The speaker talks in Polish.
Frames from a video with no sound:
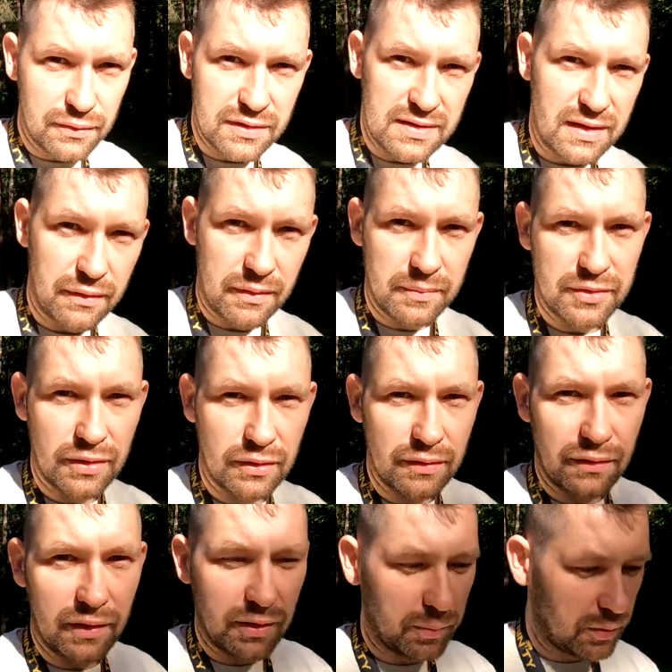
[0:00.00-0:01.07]
już stałem,
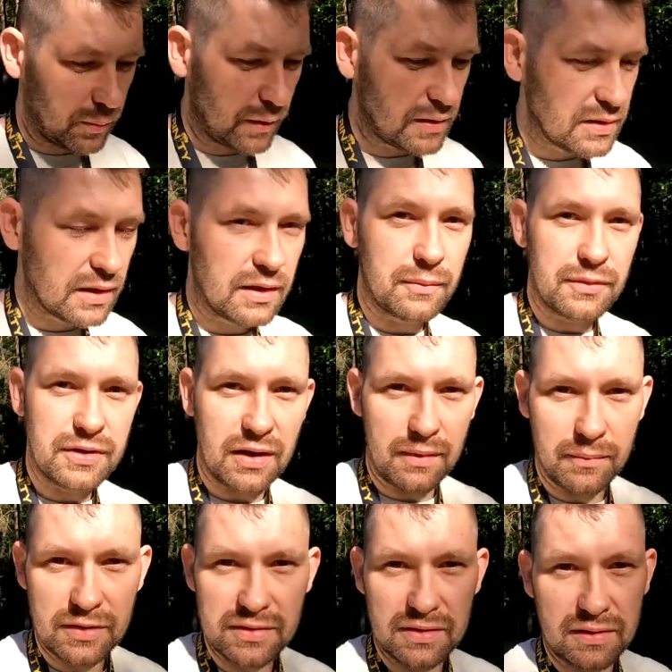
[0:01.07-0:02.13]
przygotowany do podpięcia, ale
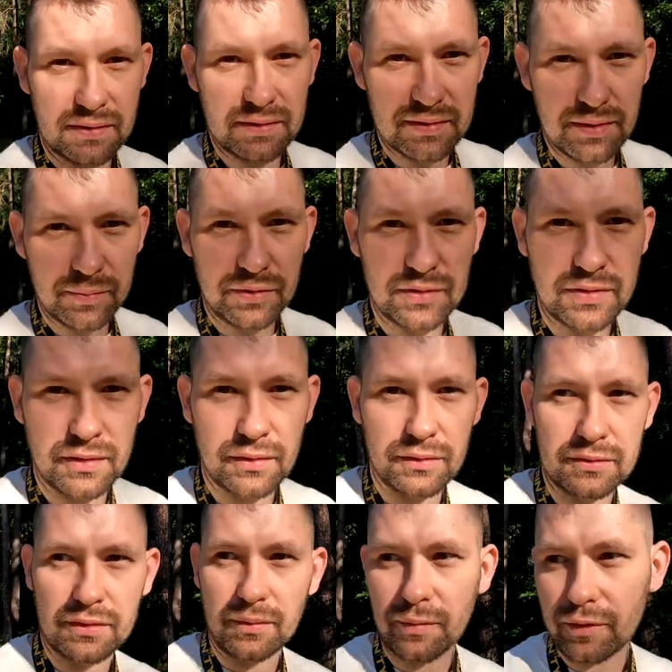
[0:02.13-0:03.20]
musiałem jeszcze zrobić
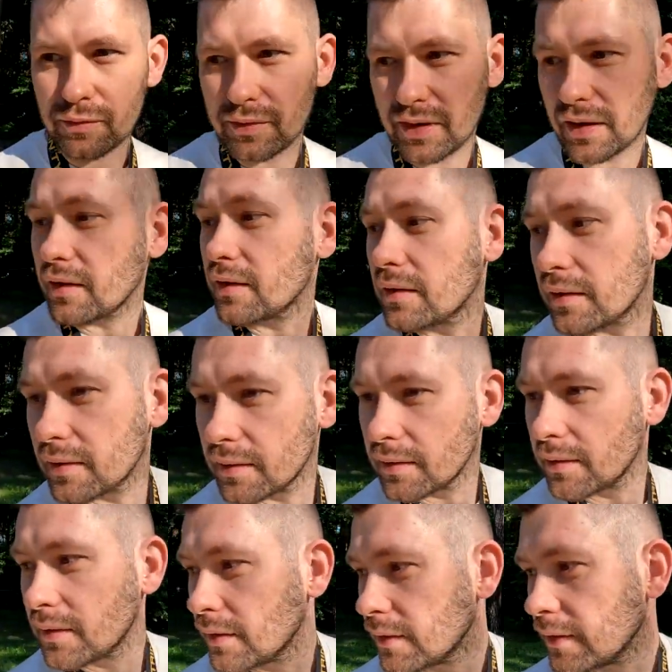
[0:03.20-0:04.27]
krótką rundę
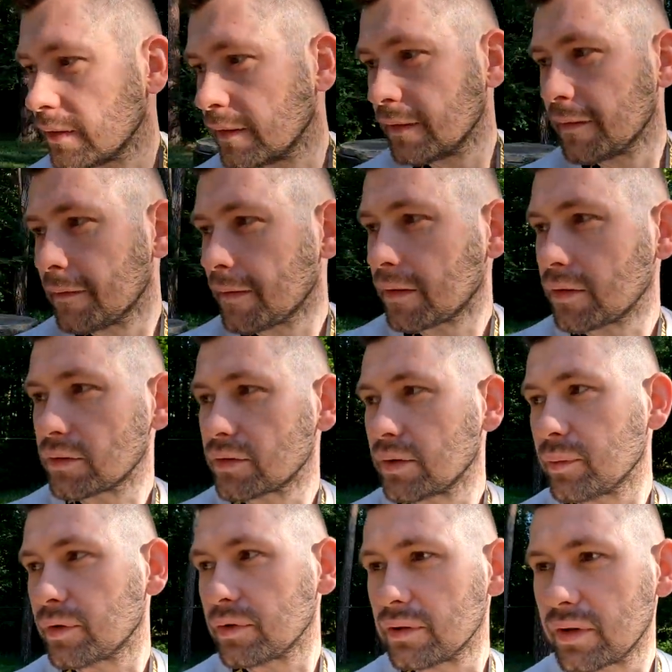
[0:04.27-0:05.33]

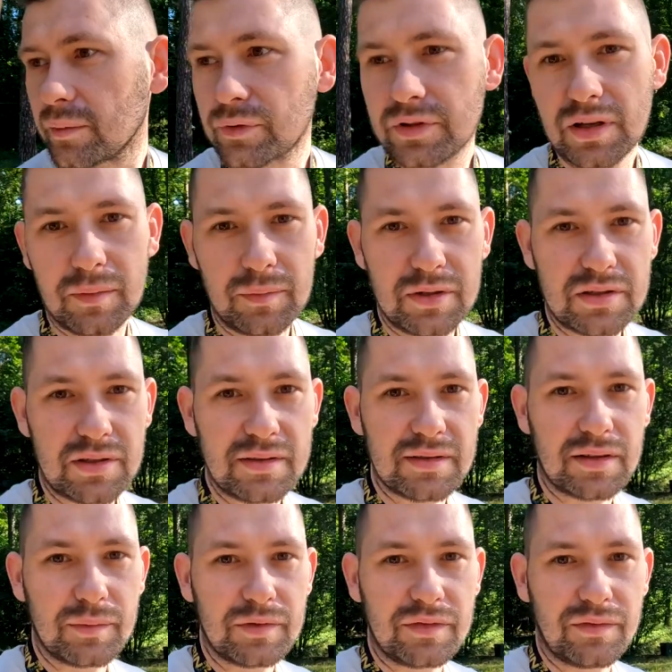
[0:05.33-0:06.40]
krótką rundę musiałem jeszcze
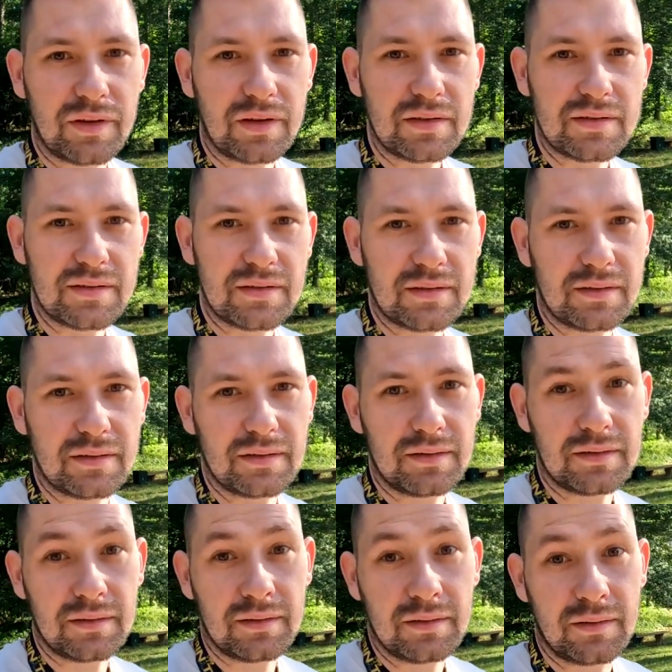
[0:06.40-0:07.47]
zrobić, więc
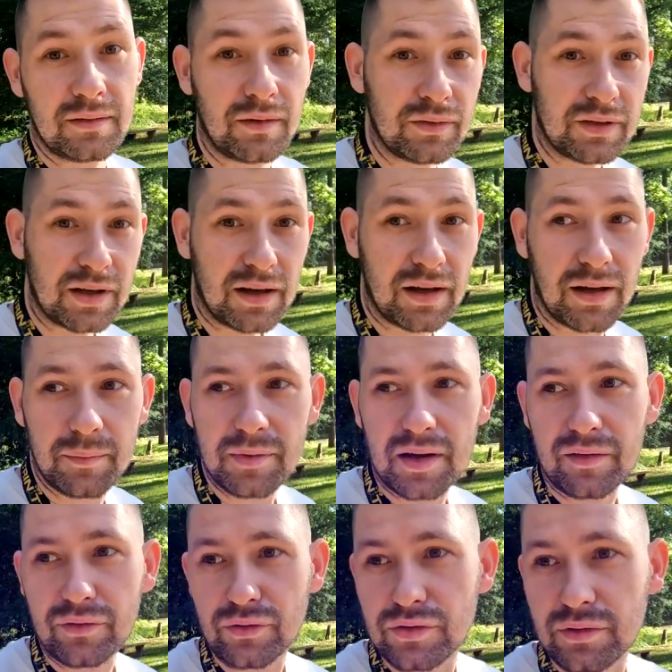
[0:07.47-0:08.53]
y, odjechałem,
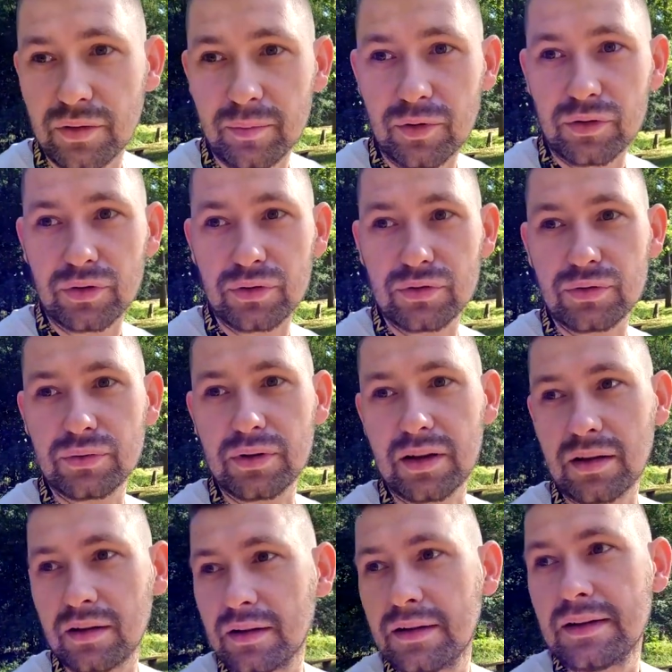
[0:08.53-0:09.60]
jak wróciłem, no to już
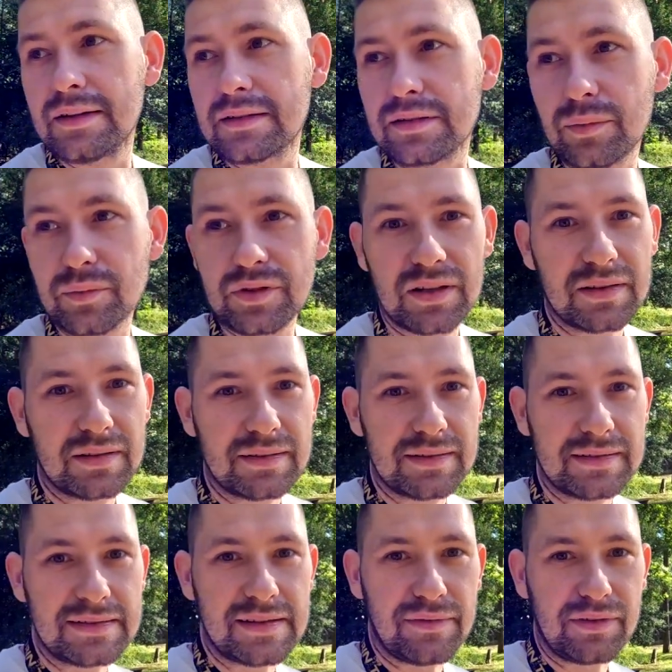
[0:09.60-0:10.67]
tutaj sąsiad
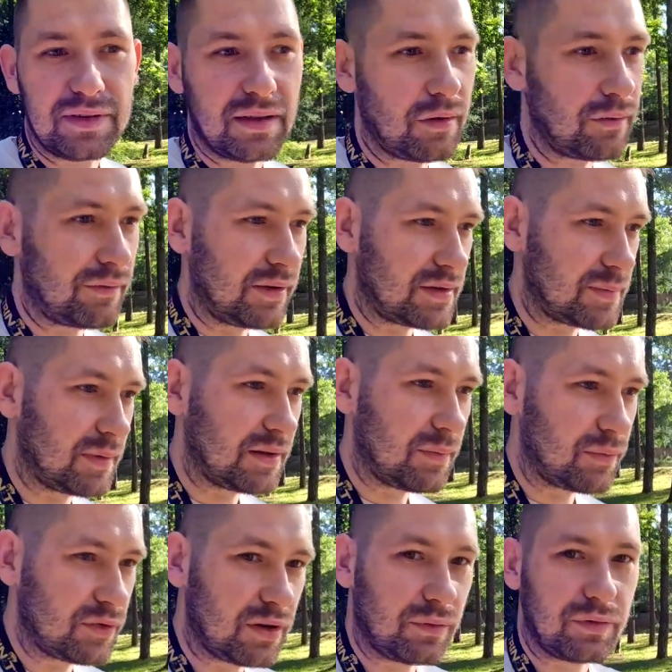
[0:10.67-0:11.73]
zawitał, więc
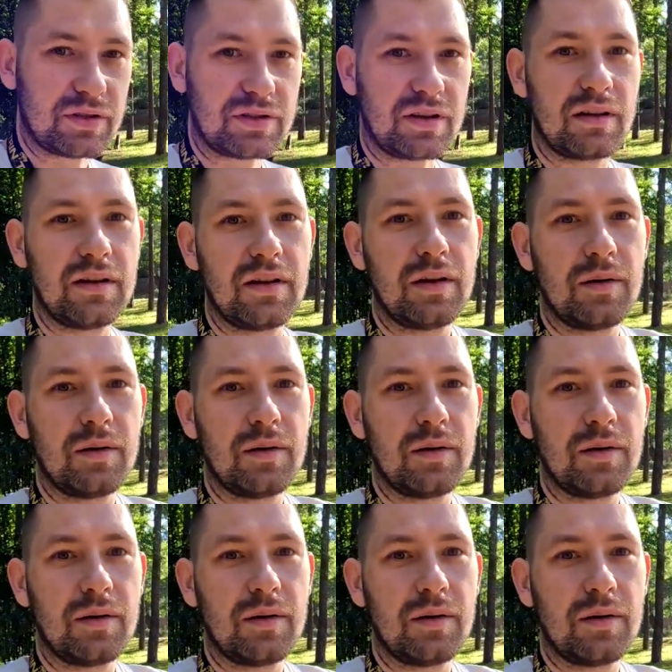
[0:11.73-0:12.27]
będę musiał jeszcze